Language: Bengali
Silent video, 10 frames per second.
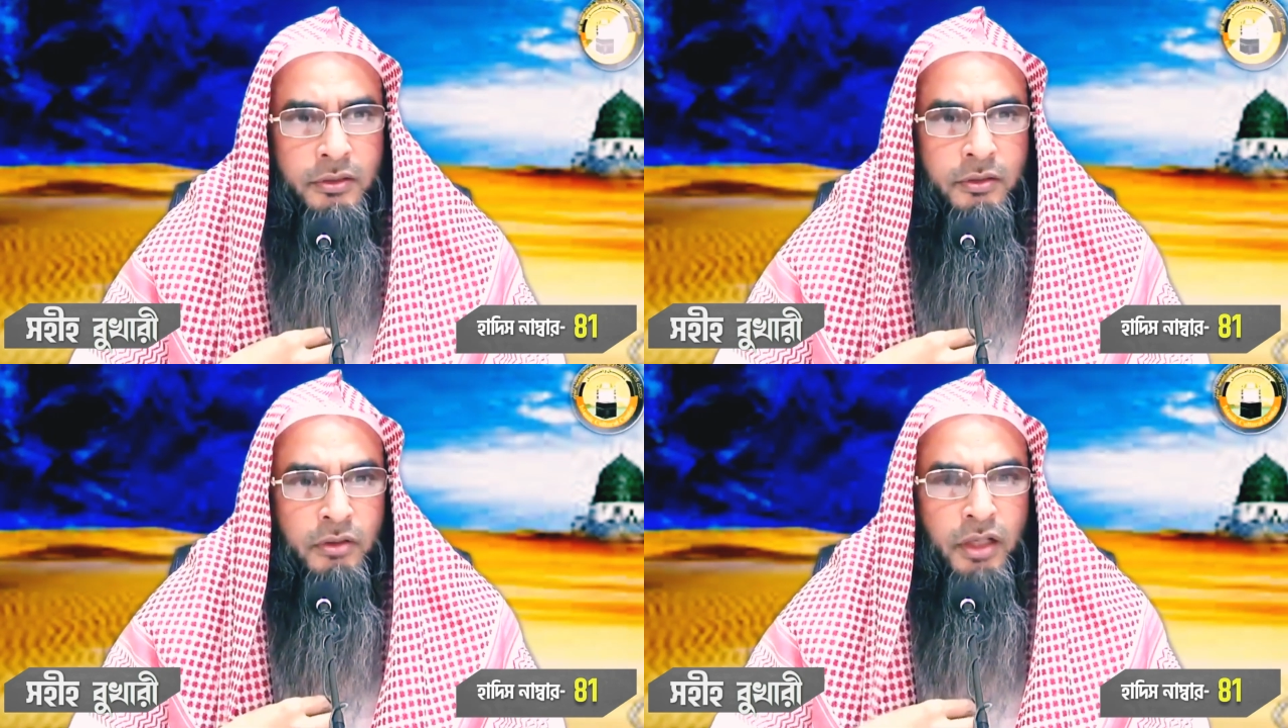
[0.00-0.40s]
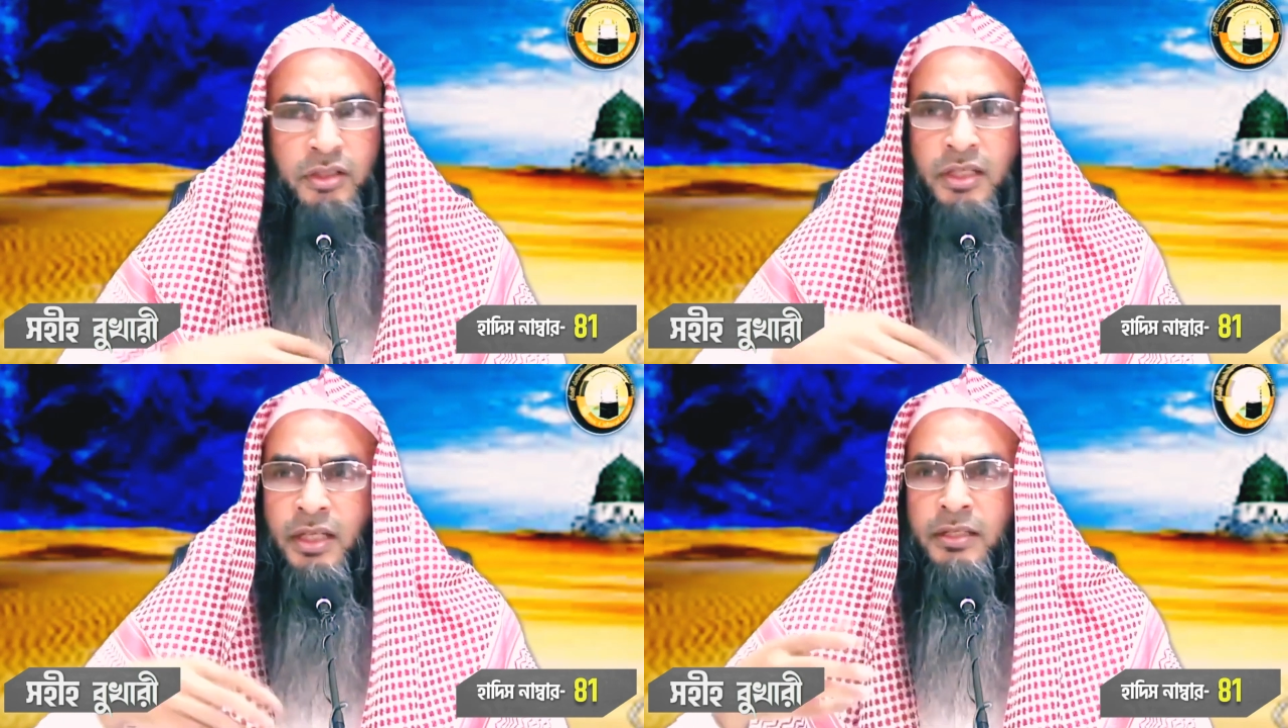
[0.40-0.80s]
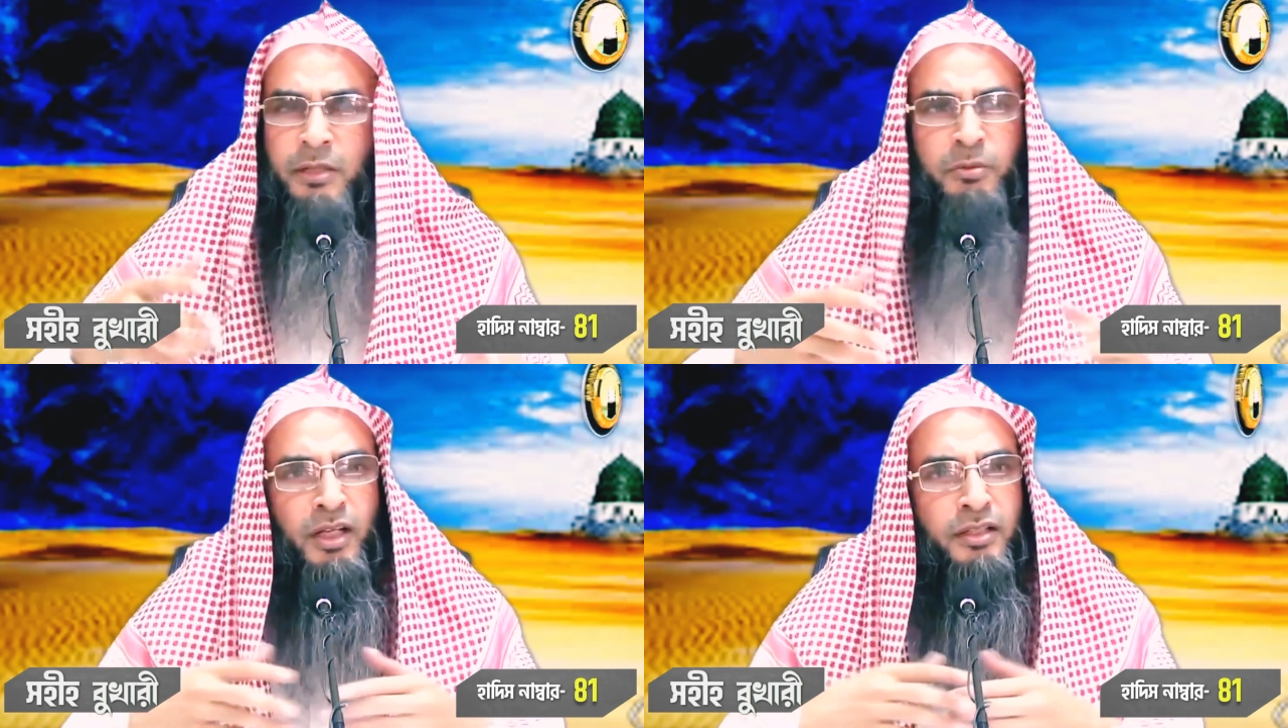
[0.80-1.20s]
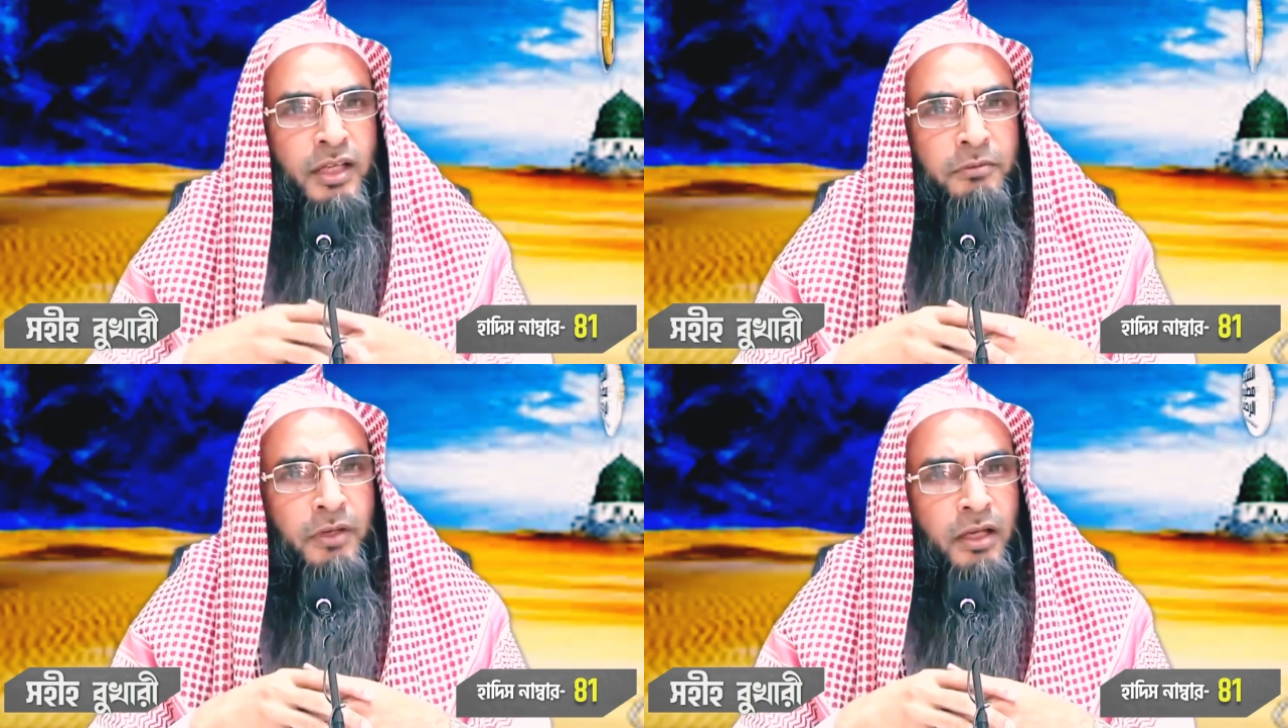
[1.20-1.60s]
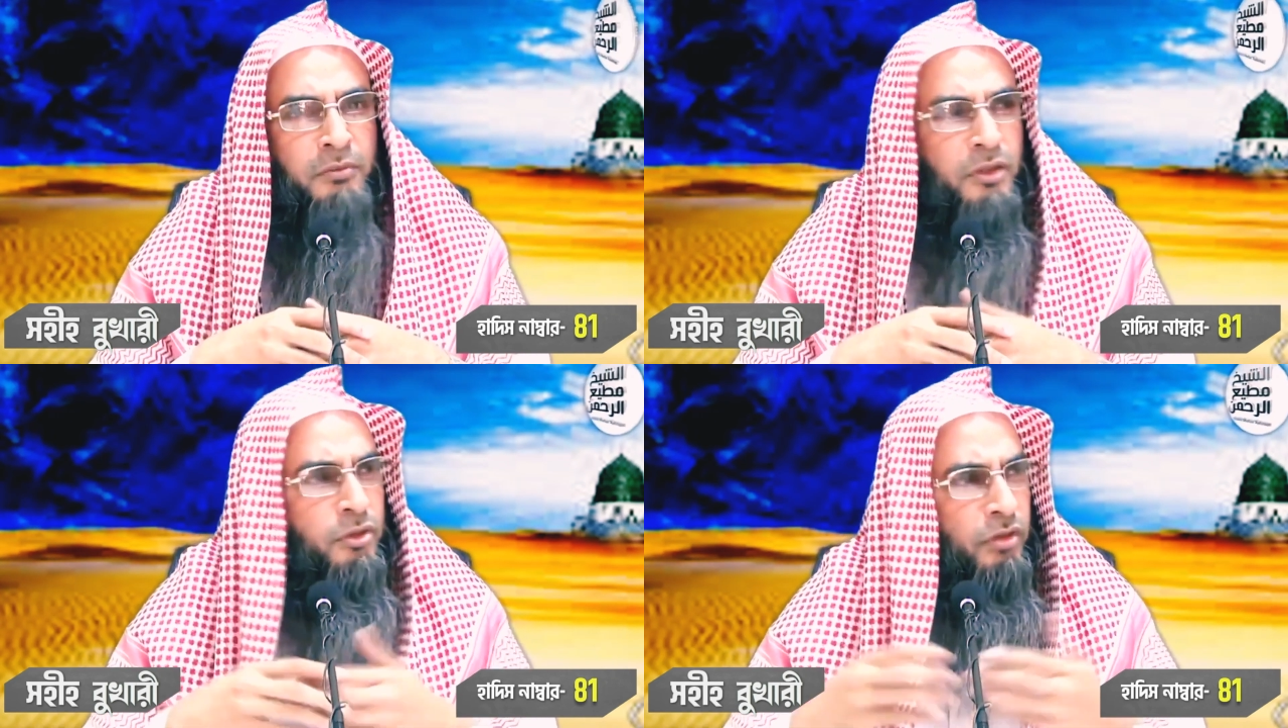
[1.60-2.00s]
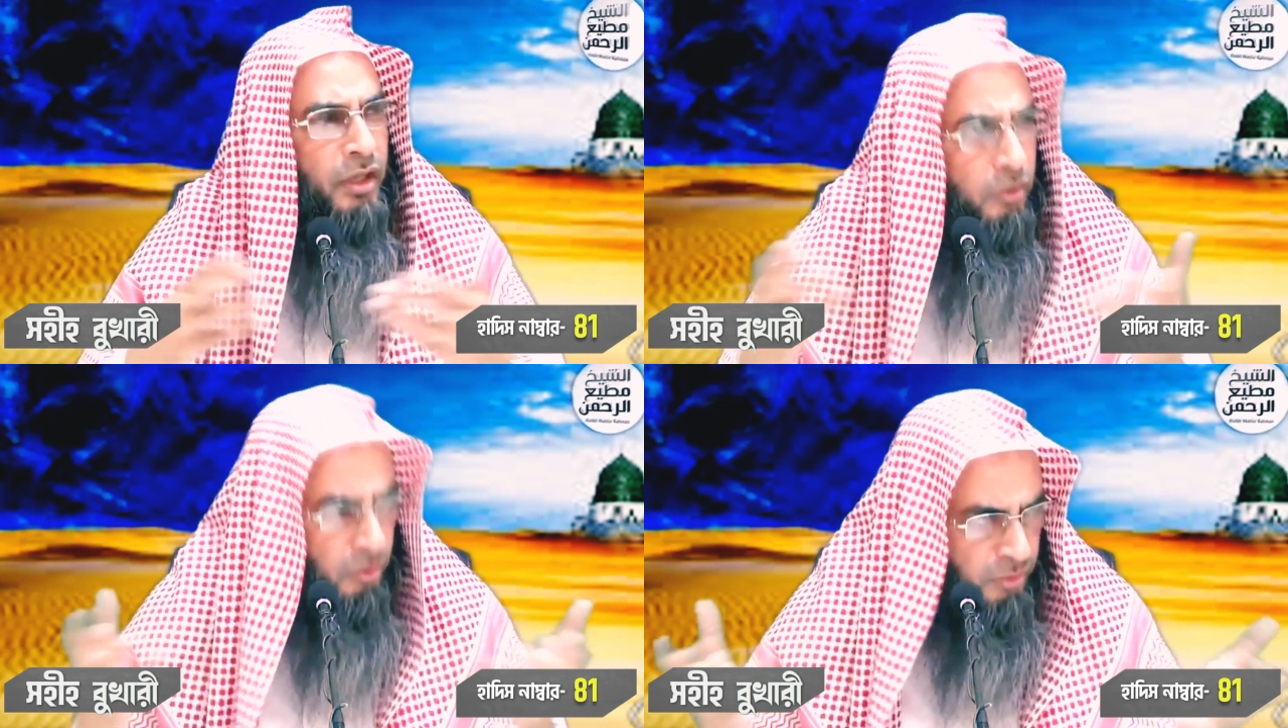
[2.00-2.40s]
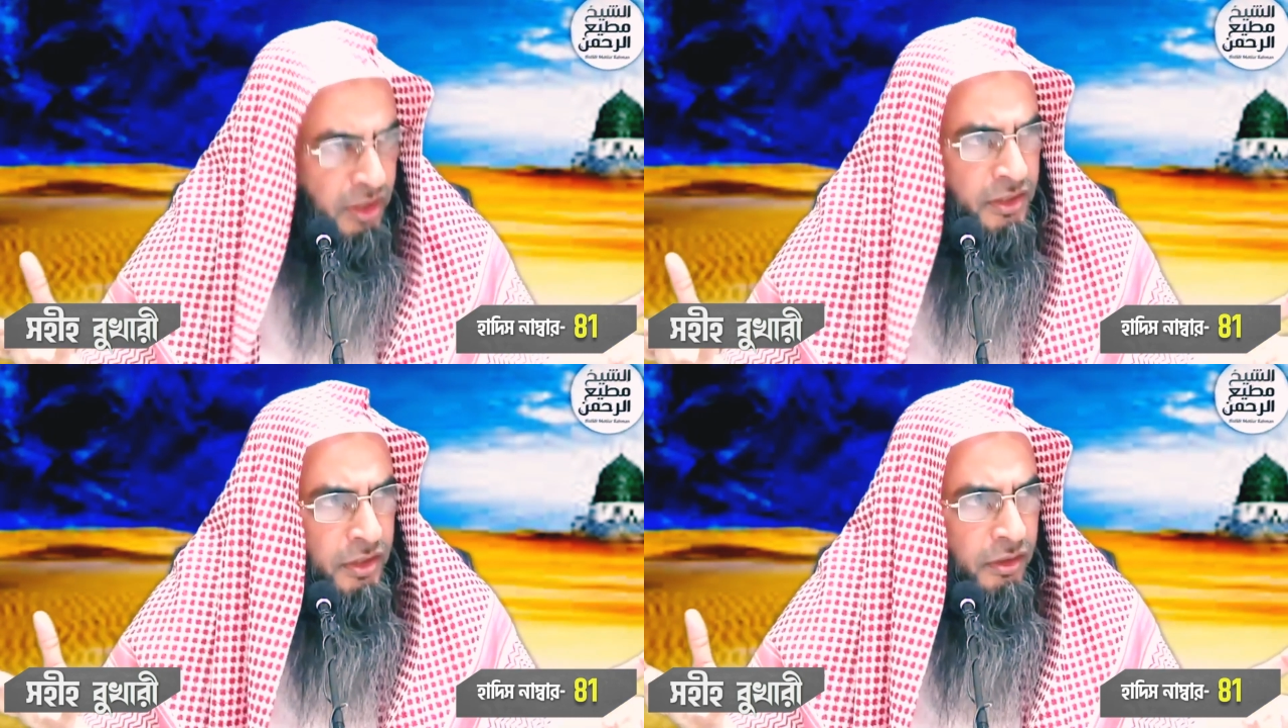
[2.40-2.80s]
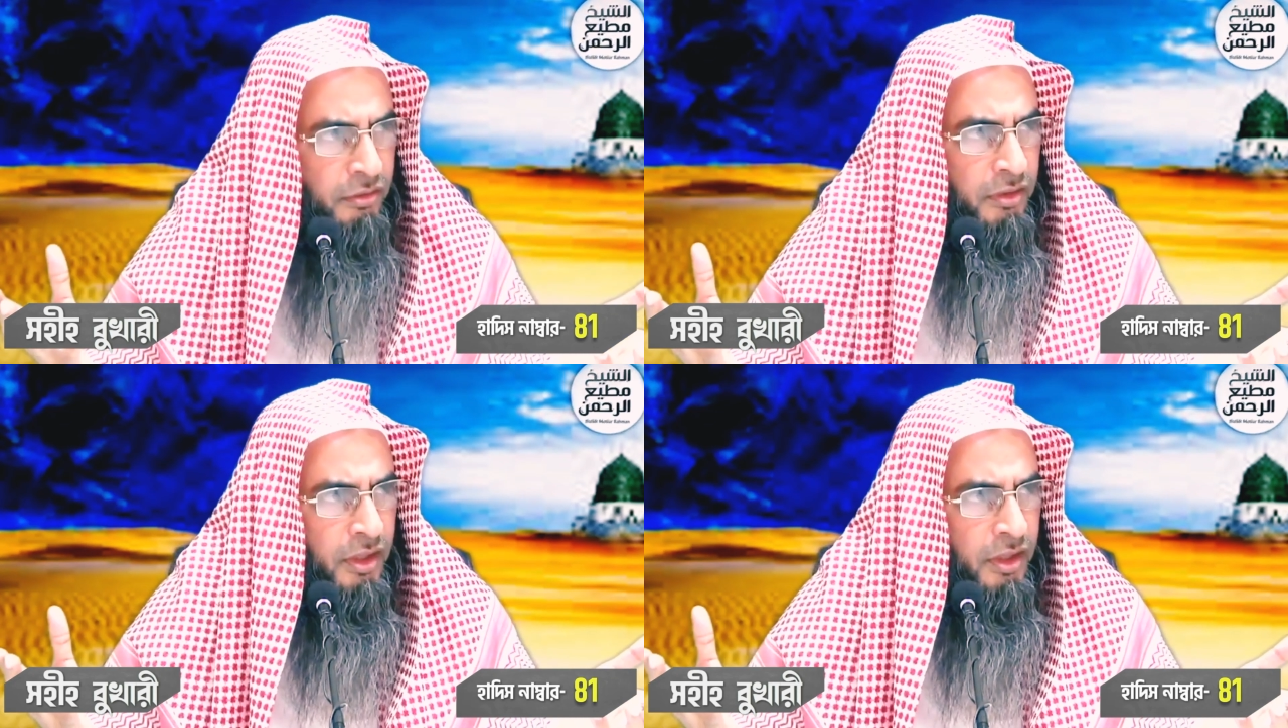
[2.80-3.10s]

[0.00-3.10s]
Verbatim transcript: সুতরাং সেই জামানায় সাহাবাই কান্দের সংখ্যা কমে গিয়েছিল